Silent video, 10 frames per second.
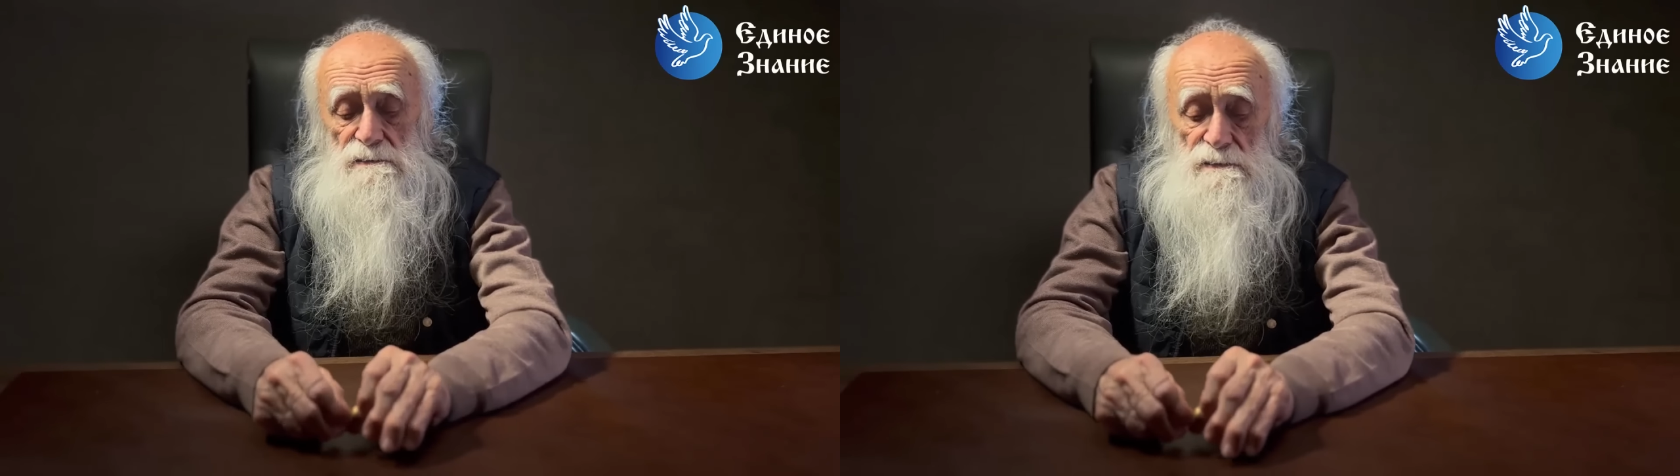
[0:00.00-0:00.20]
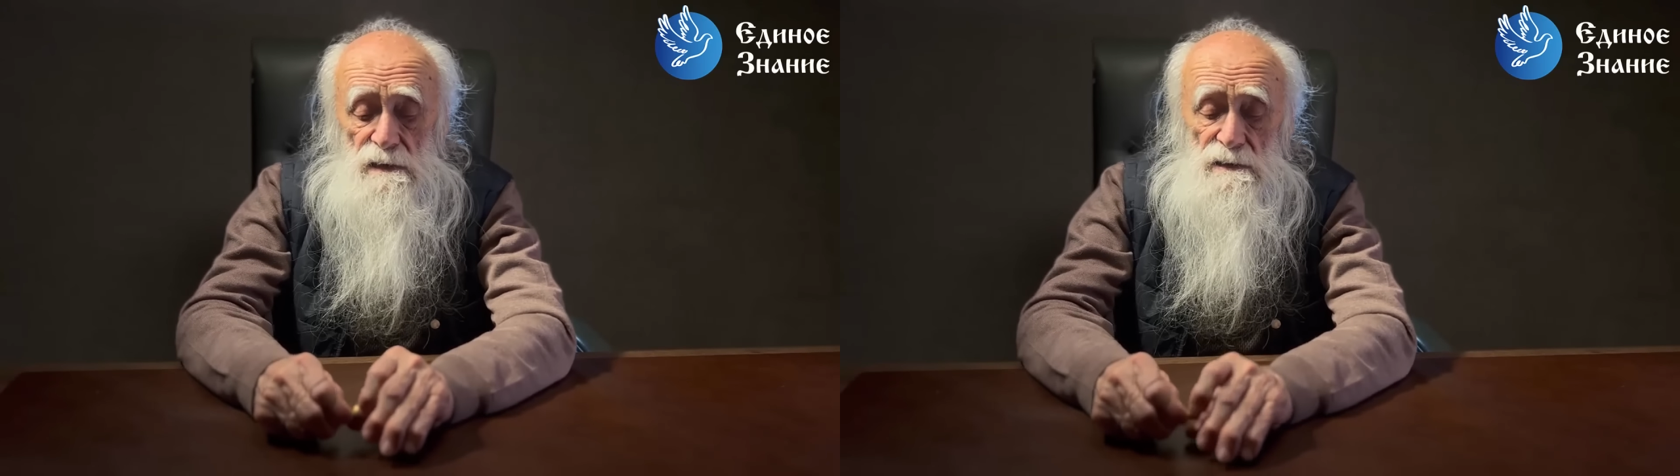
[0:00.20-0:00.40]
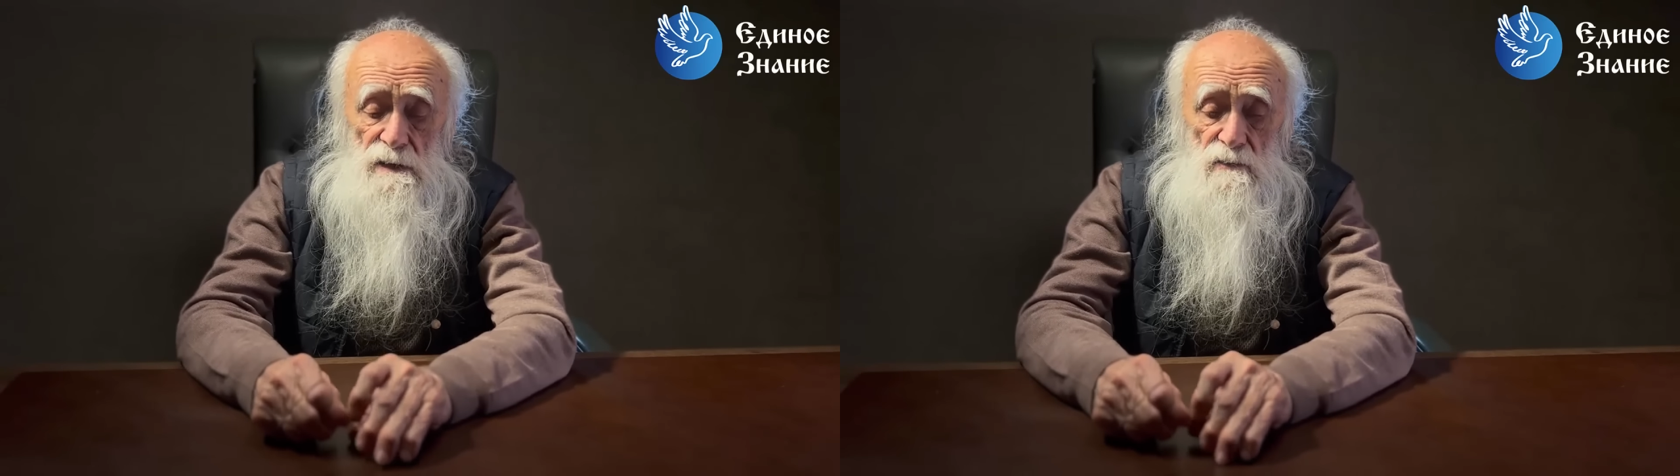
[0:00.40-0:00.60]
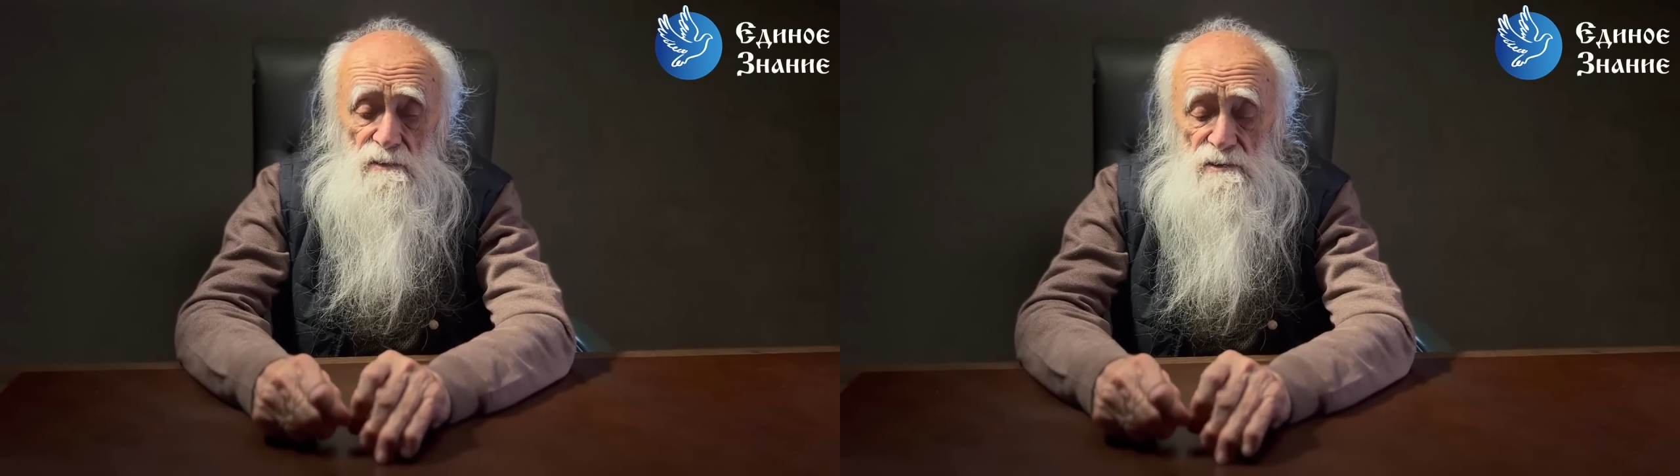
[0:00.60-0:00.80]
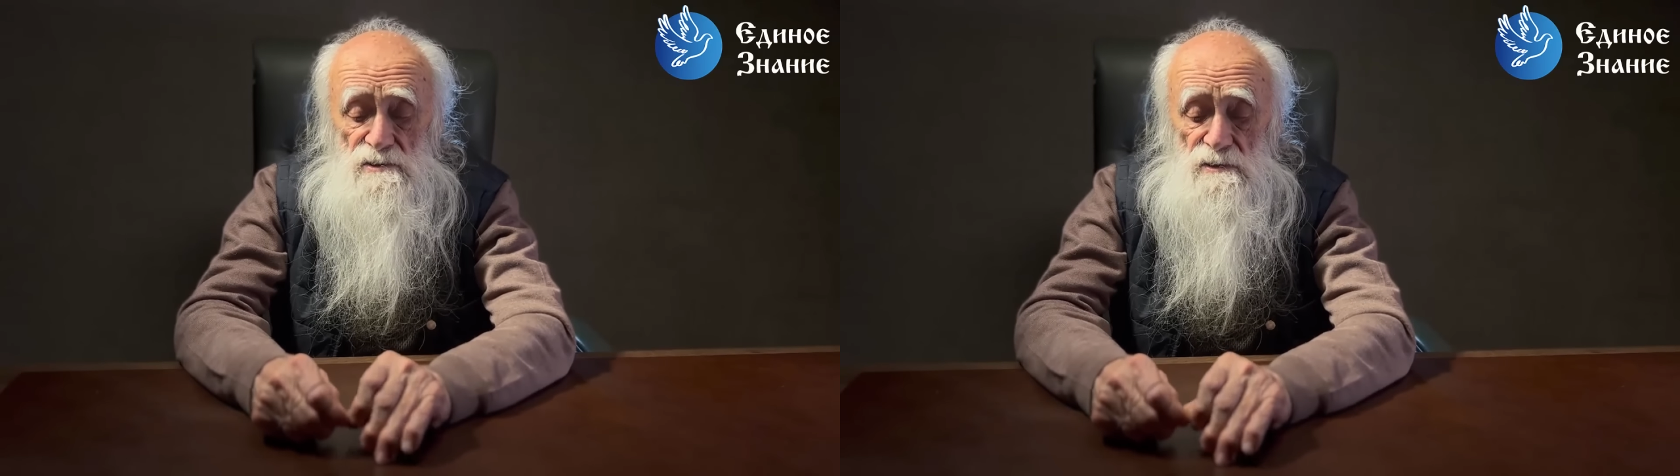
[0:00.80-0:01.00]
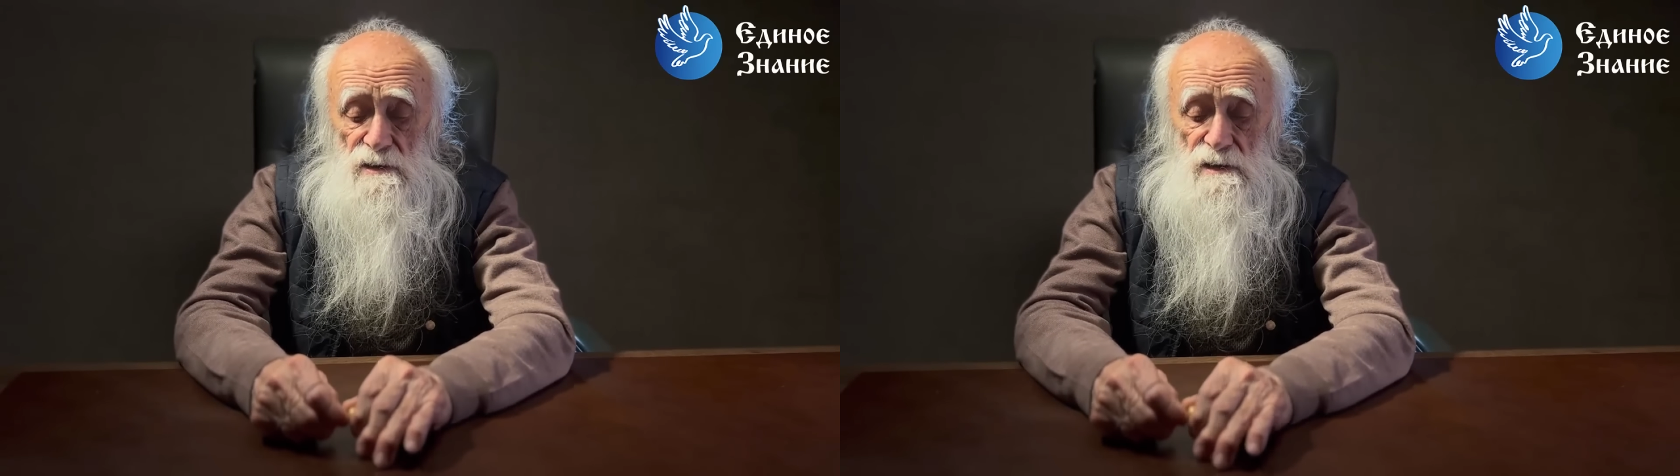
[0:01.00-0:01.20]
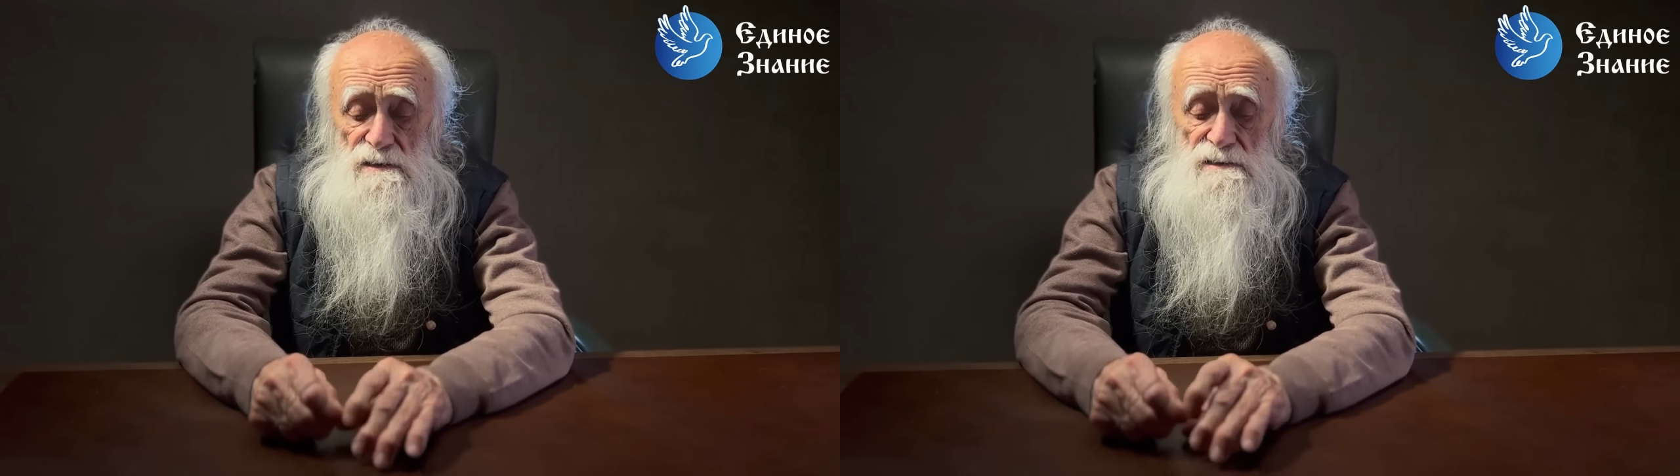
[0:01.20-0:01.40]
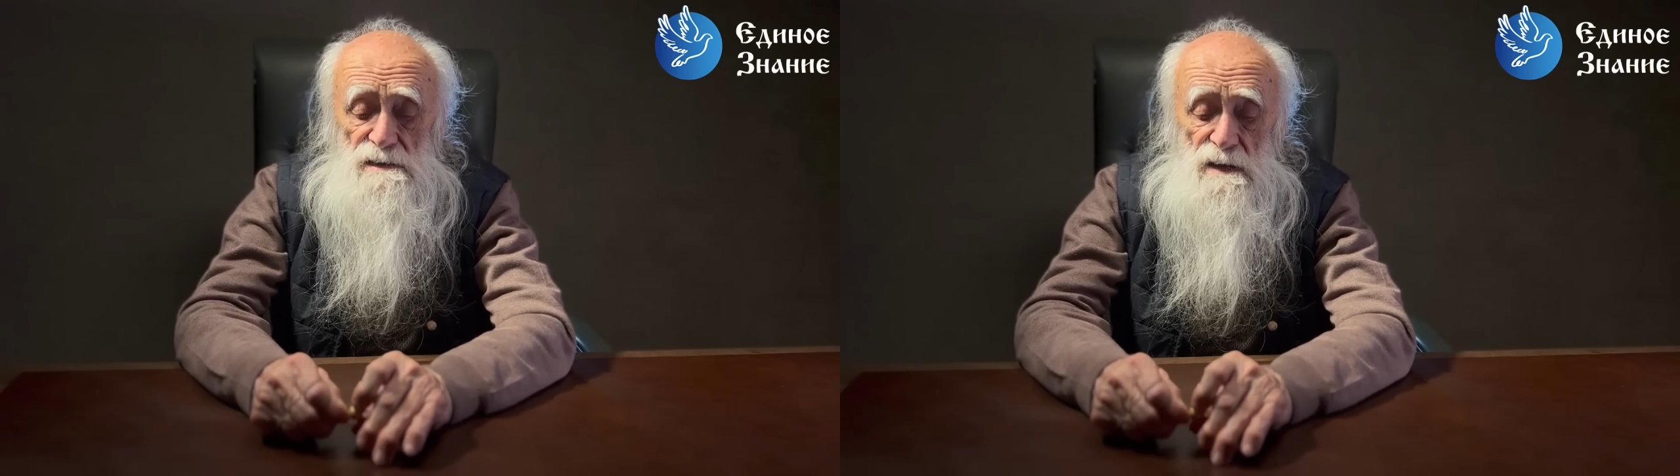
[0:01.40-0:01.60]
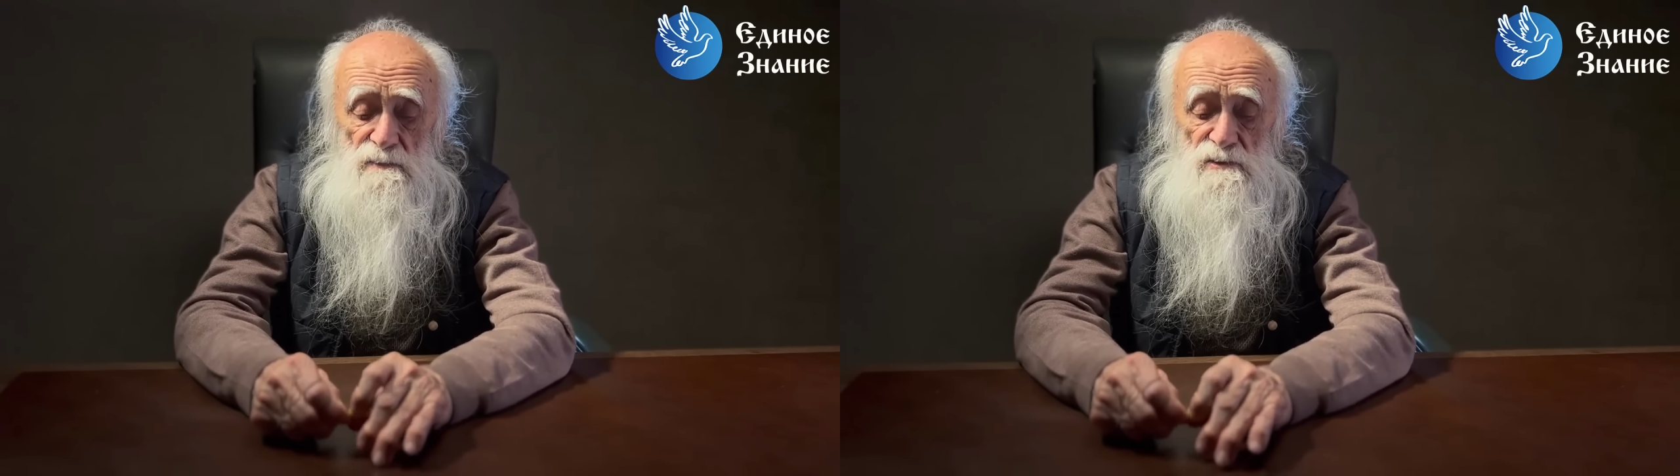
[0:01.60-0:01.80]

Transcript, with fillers: тогда он начинает сам